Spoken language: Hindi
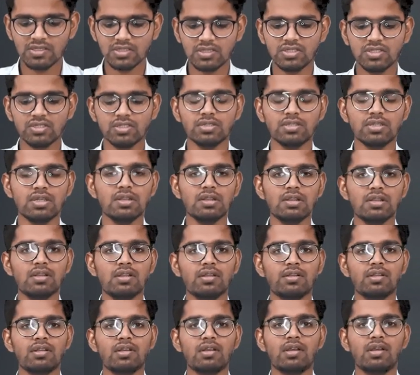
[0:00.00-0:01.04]
जर्नल
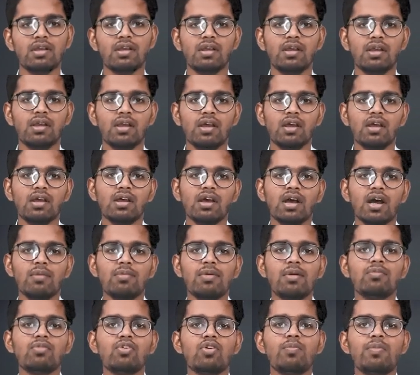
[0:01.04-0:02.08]
अब
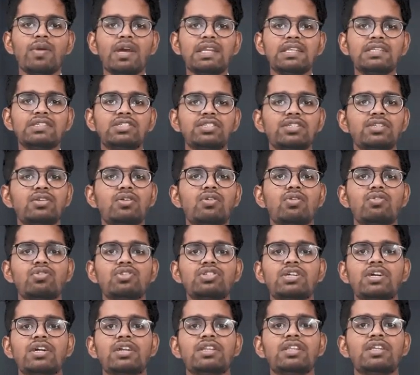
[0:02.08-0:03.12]
हमको बैलेंस शीट क्लोज
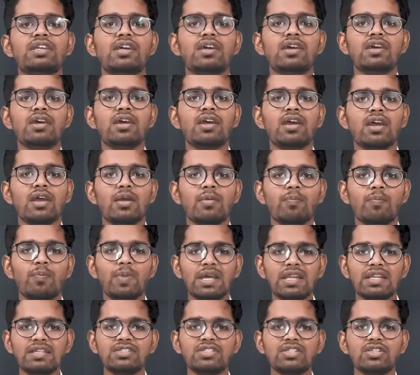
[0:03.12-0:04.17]
कर दिया है
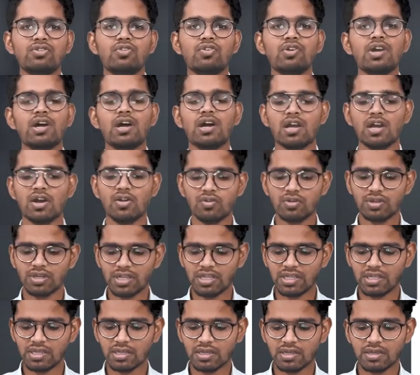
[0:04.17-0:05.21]
बैलेंस शीट कोई अकाउंट
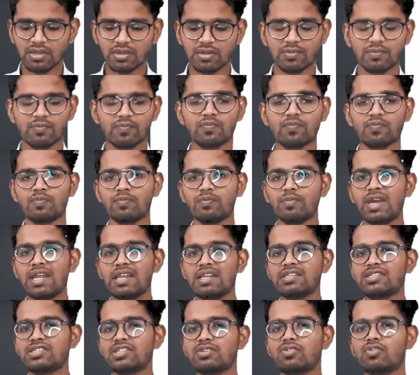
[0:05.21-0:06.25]
नहीं है
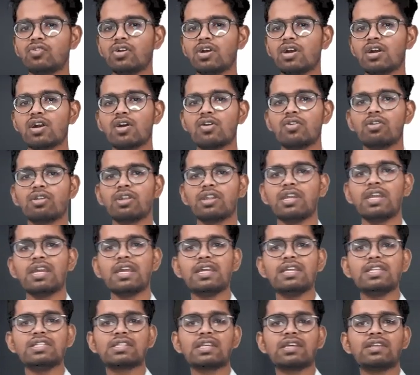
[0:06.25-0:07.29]
बैलेंस शीट कोई अकाउंट नहीं है
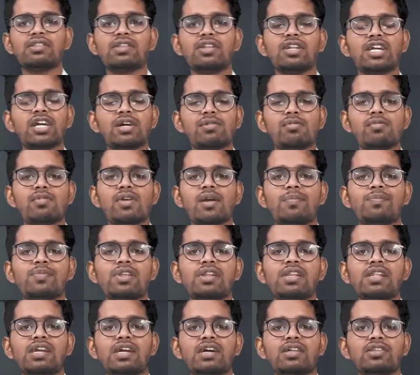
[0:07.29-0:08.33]
इसके अंदर कभी भी आपने
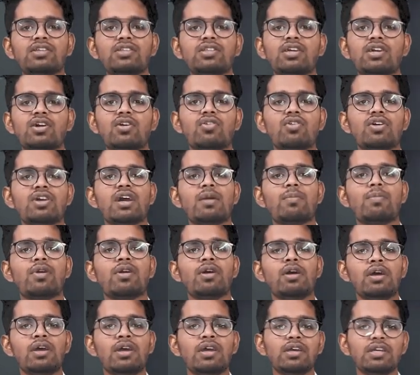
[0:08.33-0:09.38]
लिखा नहीं देखा होगा यहाँ पे
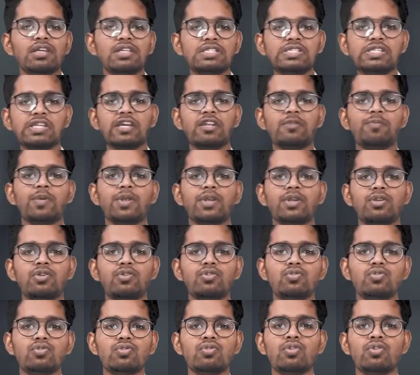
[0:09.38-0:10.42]
इस साइड पर टू
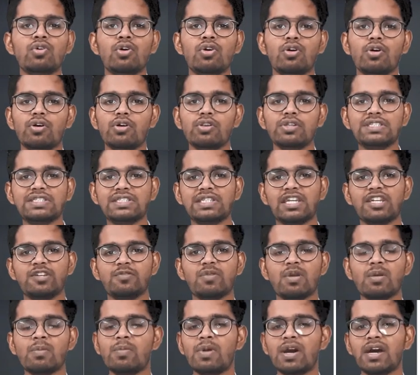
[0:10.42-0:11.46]
और इस साइड
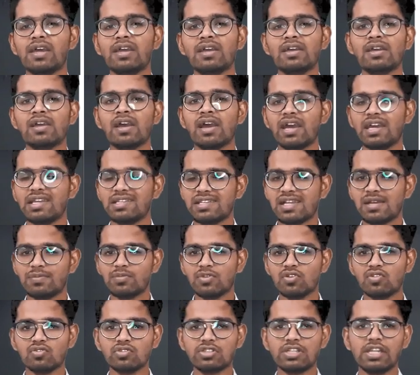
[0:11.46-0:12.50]
पर बाय ऐसा आपने
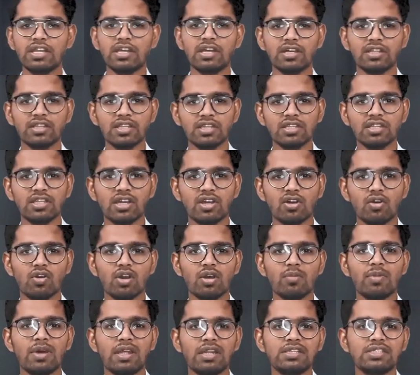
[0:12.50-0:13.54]
कुछ लिखा नहीं देखा होगा
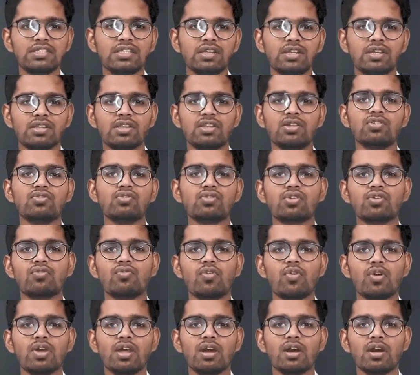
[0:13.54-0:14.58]
बैलेंस शीट के अंदर क्योंकि वो
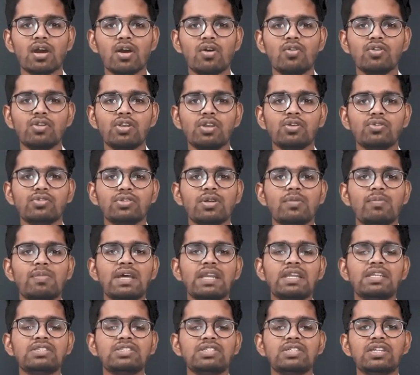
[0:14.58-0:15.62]
अकाउंट नहीं होता
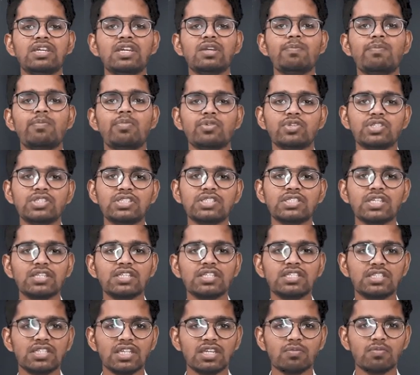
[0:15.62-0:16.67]
बैलेंस शीट एक पोजिशन
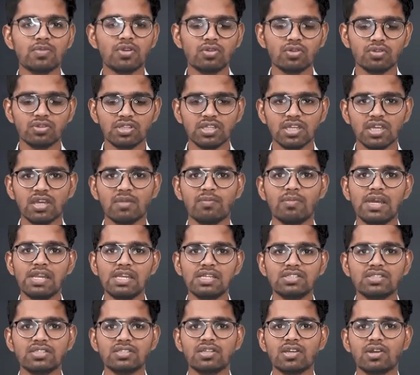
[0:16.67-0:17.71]
स्टेटमेंट होती है बैलेंस
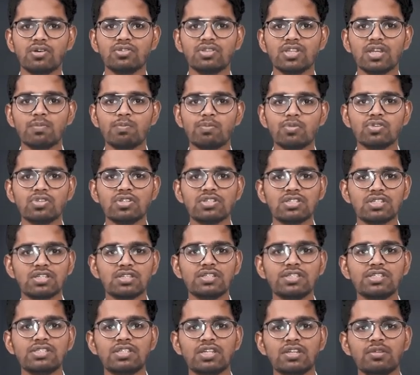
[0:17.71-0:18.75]
शीट क्या होती है पोजिशन
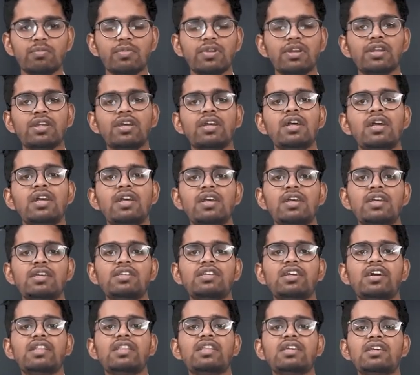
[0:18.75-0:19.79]
स्टेटमेंट
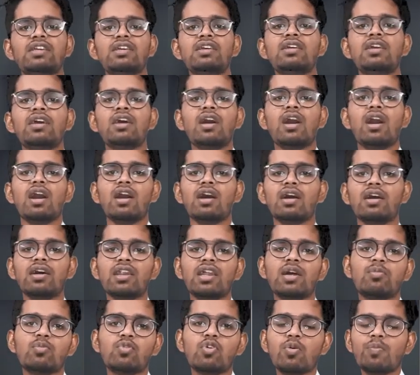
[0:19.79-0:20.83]
यानी कि अगर
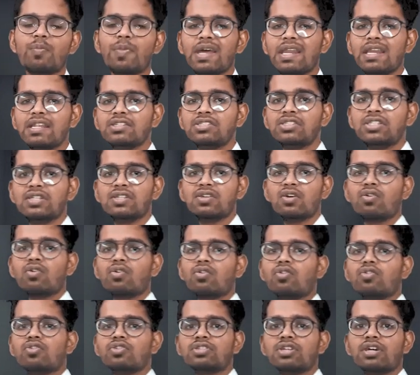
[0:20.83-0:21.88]
हमको बैलेंस शीट को
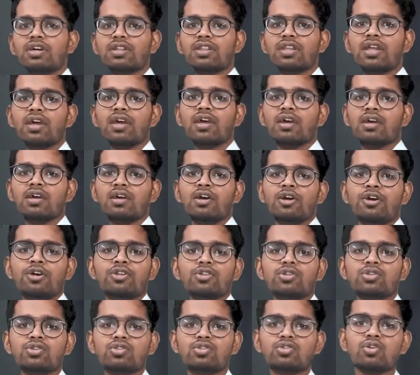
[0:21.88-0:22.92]
क्लोज करना है
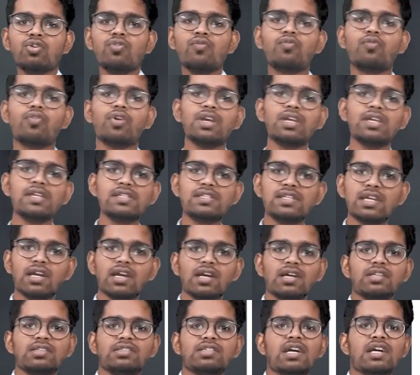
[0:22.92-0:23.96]
तो वही
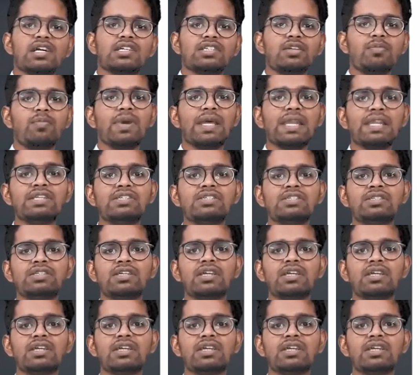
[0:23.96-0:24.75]
जगह जहाँ से बैलेंस शीट के